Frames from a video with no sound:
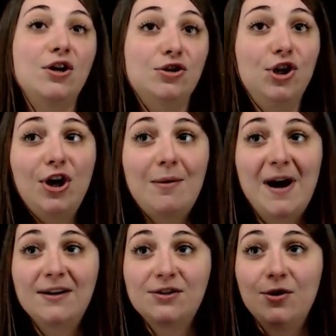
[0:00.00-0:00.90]
Je
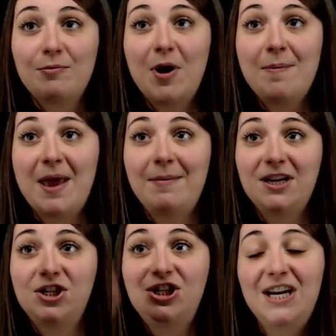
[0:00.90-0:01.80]
commence, donc
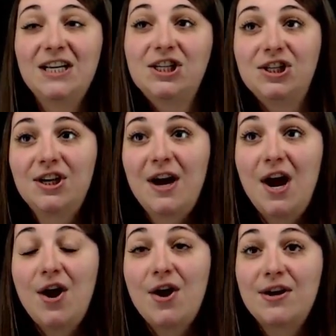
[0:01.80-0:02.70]
premièrement, je cherche
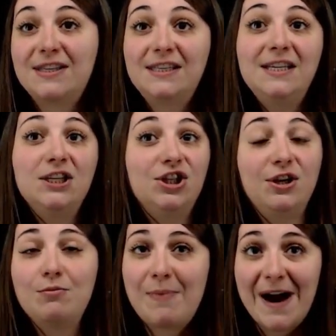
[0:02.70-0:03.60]
euh, si
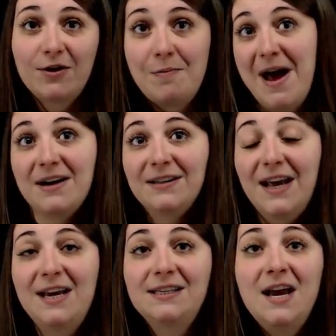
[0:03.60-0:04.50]
j'ai une paire de
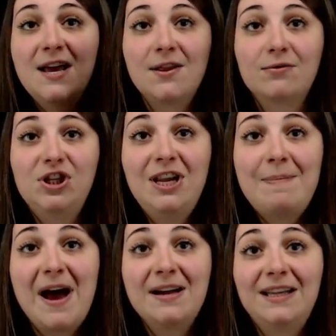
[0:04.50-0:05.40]
parenthèses. Donc, j'ai
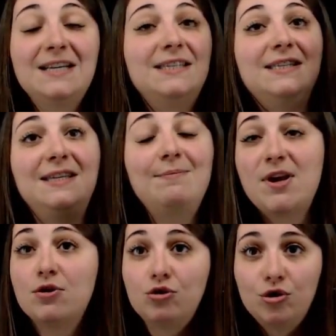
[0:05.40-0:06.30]
des parenthèses ici,
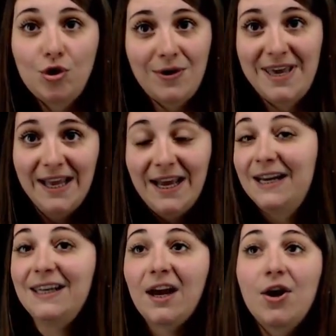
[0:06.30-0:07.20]
mais il y a juste un 4 à
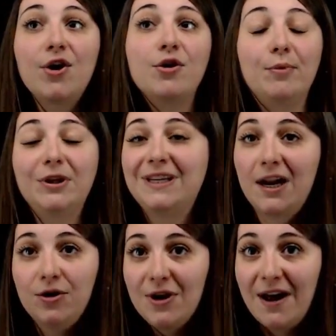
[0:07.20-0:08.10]
l'intérieur, il n'y a pas de
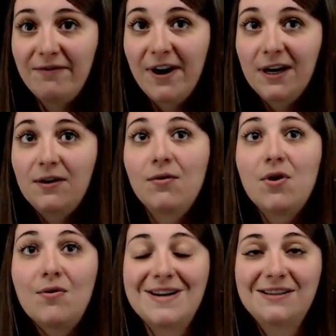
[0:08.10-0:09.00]
calcul à faire,
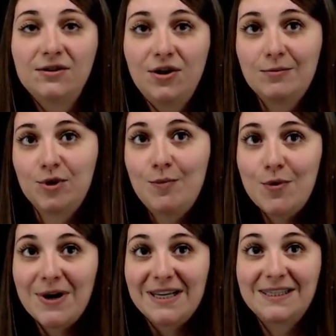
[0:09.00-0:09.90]
donc on laisse ça comme ça
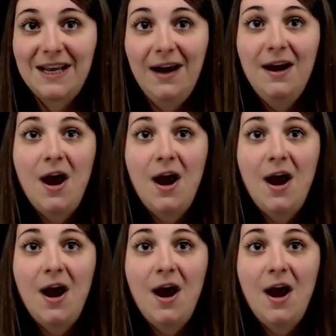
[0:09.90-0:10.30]
pour l'instant.